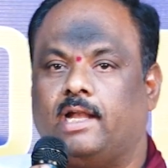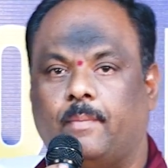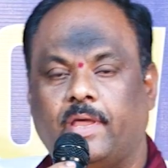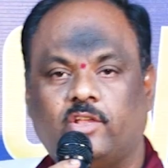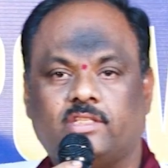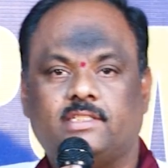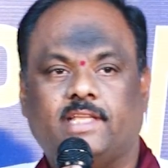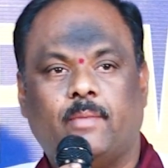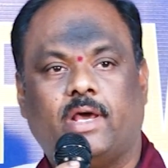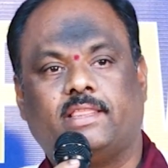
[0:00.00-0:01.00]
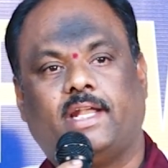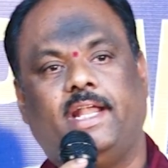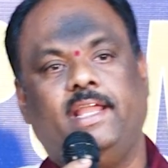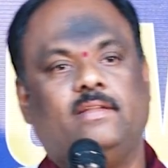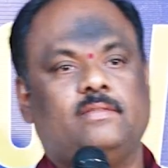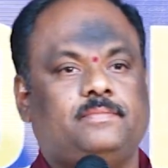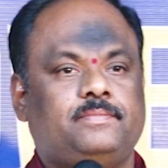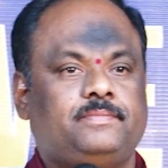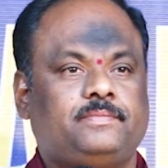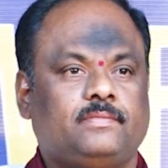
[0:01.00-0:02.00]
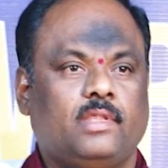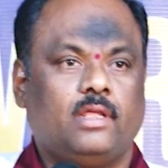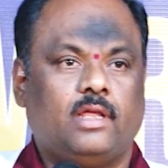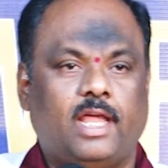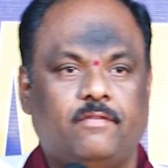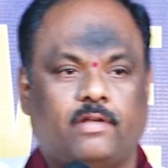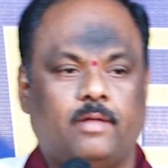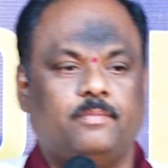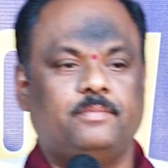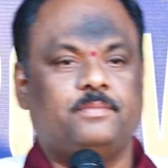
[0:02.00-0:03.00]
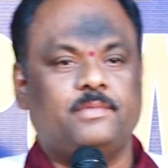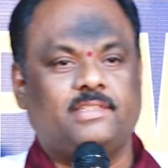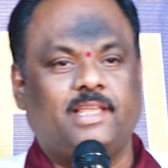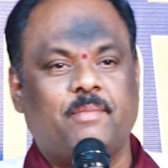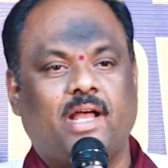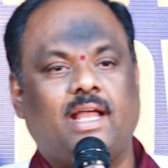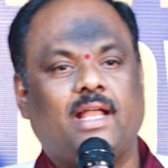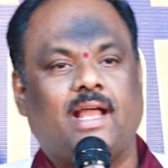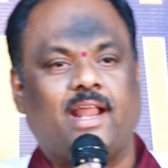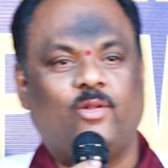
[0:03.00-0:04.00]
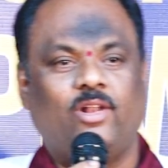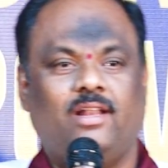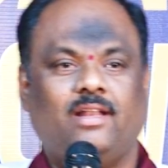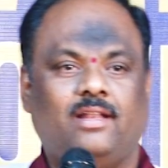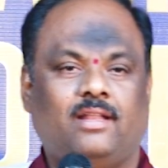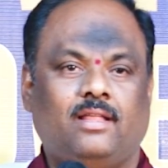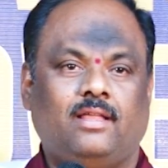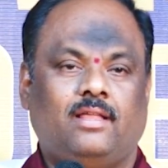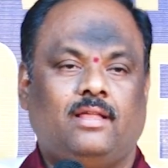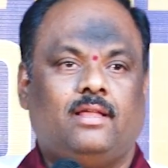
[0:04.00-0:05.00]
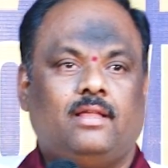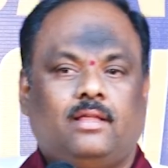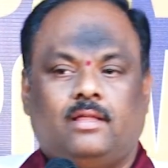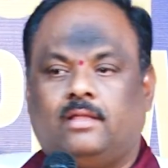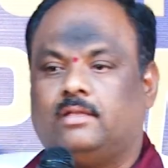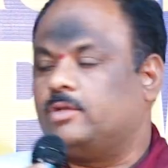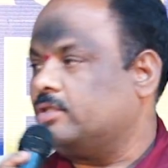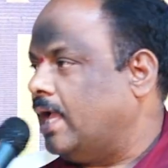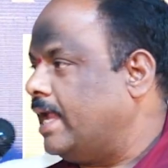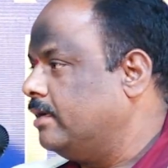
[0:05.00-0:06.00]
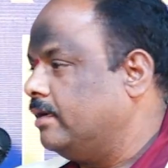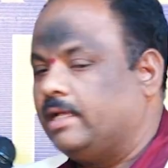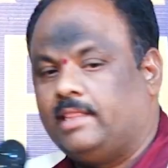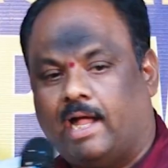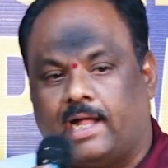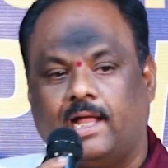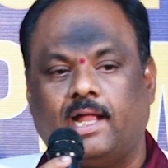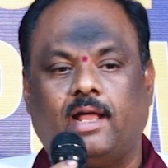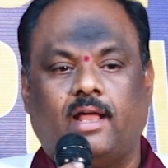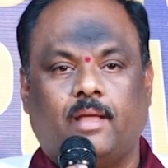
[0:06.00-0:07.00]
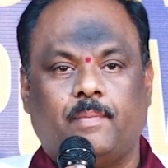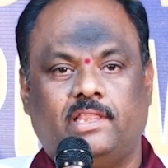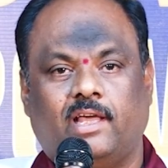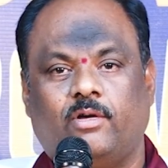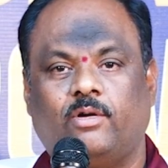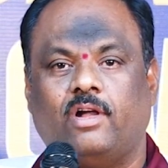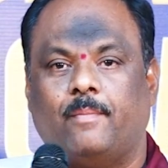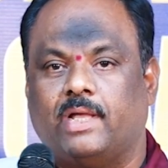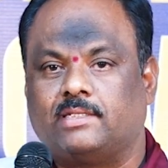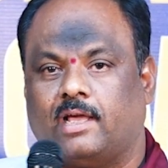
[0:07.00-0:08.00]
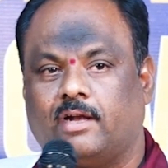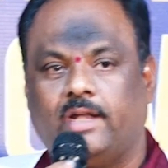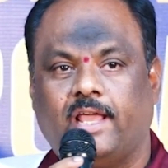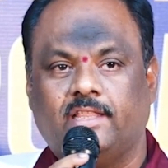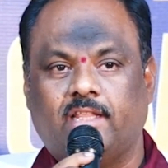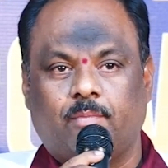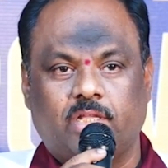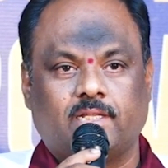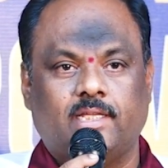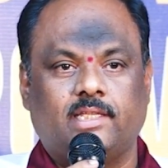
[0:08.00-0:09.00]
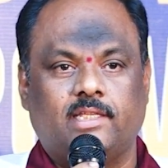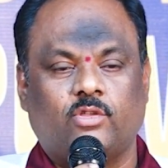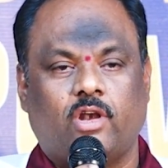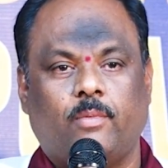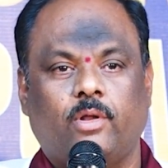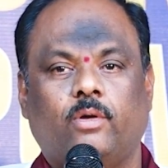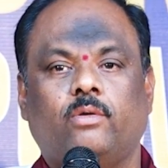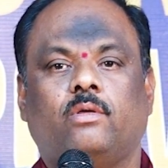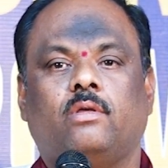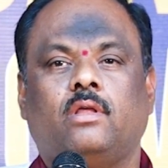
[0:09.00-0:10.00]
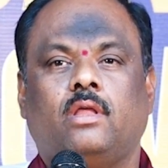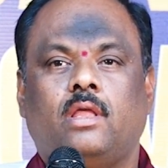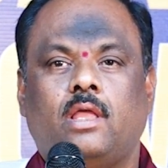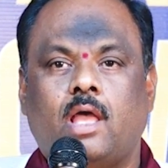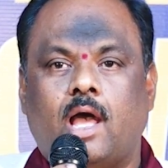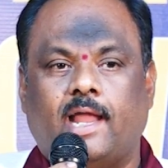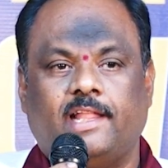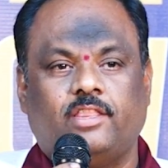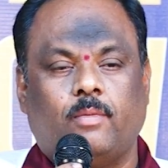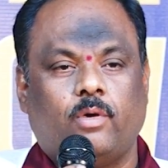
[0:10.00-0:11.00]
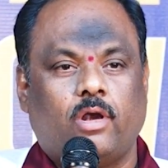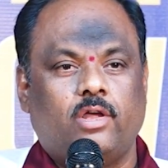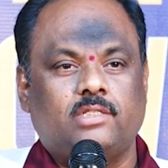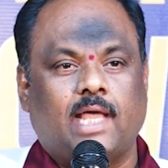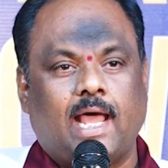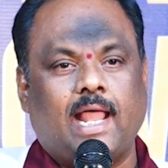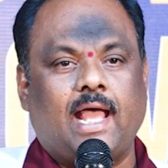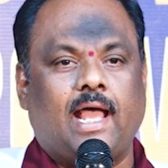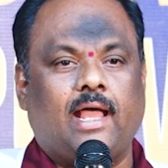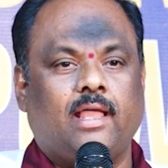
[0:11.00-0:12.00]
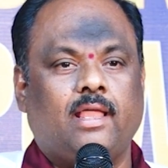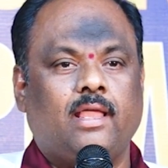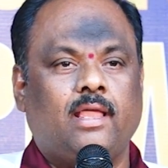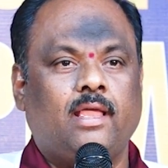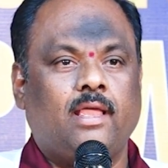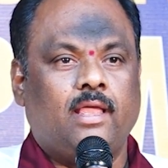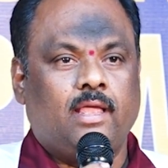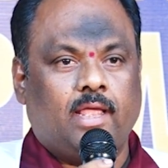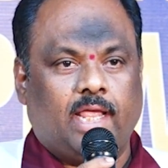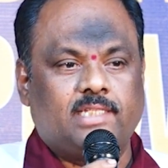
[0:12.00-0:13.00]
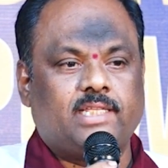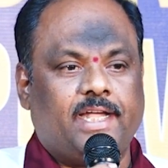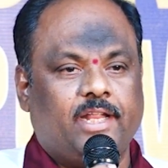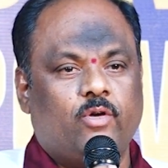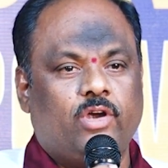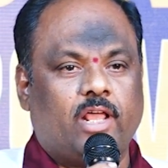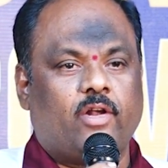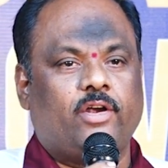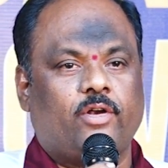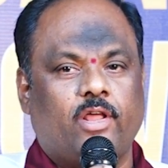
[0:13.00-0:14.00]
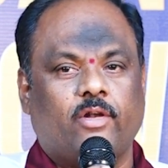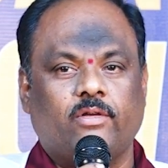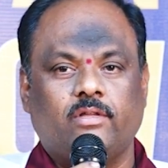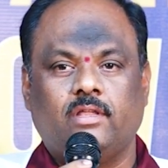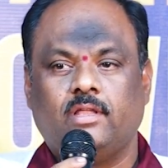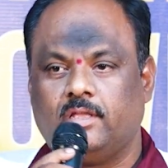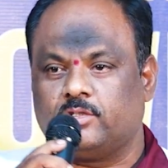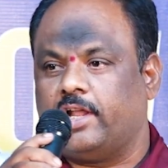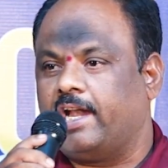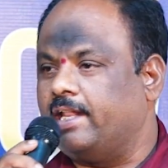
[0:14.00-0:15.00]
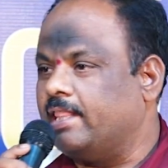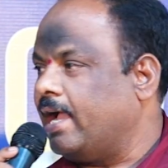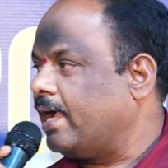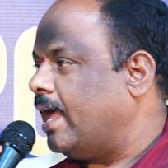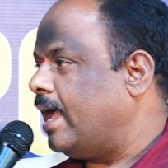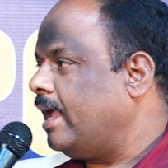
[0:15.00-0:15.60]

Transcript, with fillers: నా పేరు వచ్చేసి జయభారత్ రెడ్డి ఐఎమ్ ఫ్రమ్ సీమా కర్నూల్ సో సార్ ఇందాక పెద్దలు గంపా సార్ నేను ఇద్దరం డిస్కస్ చేస్తున్నప్పుడు అనంతపూర్లో చాలా ఎగ్జైటింగ్ ఉంటారు అంటున్నారు సో నేను ఇందాక